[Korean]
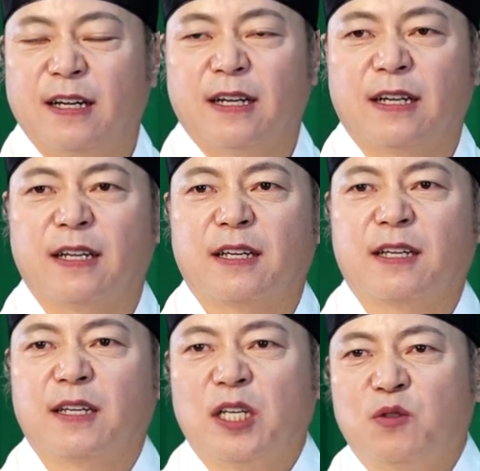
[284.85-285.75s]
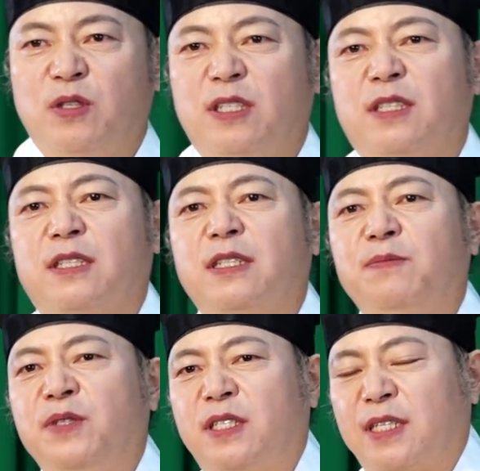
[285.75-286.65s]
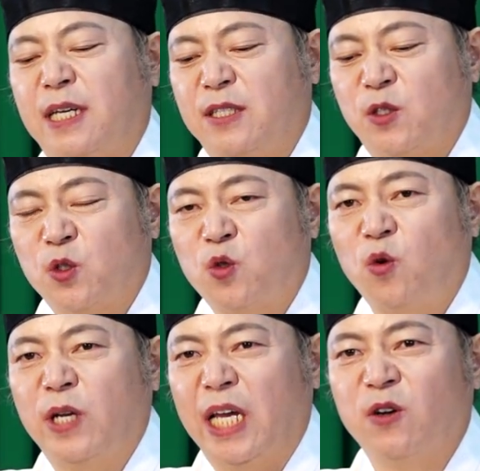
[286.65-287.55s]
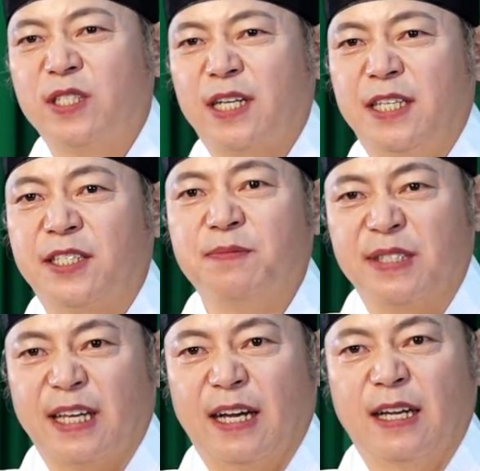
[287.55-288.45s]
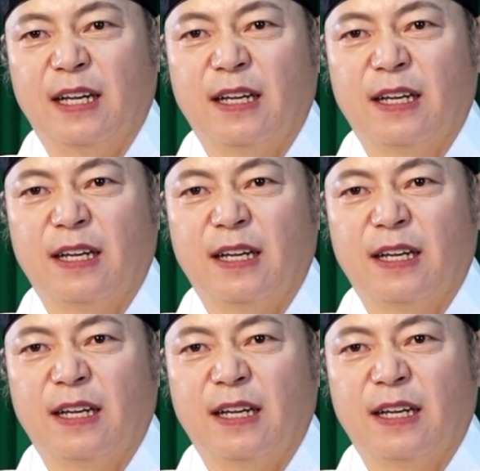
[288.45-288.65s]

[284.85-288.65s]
어? 우리는 음식에는 좋은 에너지가 있습니다.